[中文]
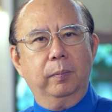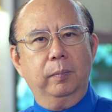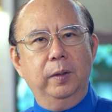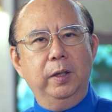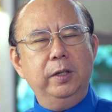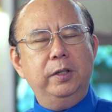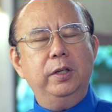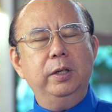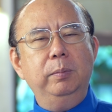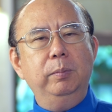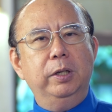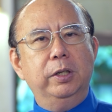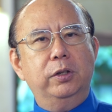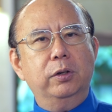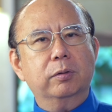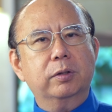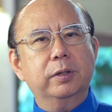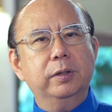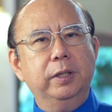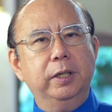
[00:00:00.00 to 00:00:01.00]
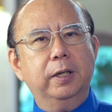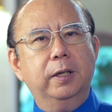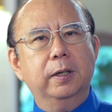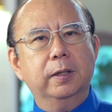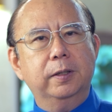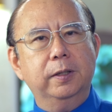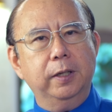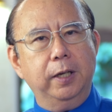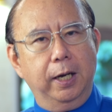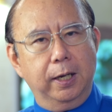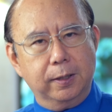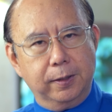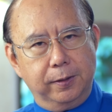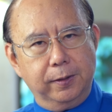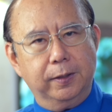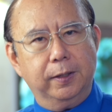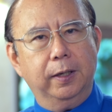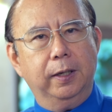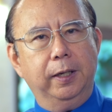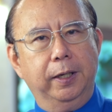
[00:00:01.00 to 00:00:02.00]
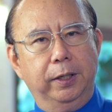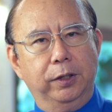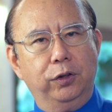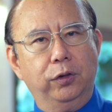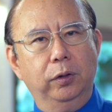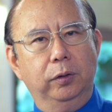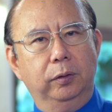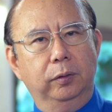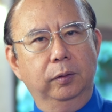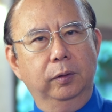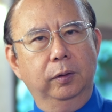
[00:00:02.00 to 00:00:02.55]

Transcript: 尼希米就是一个这样子的领袖，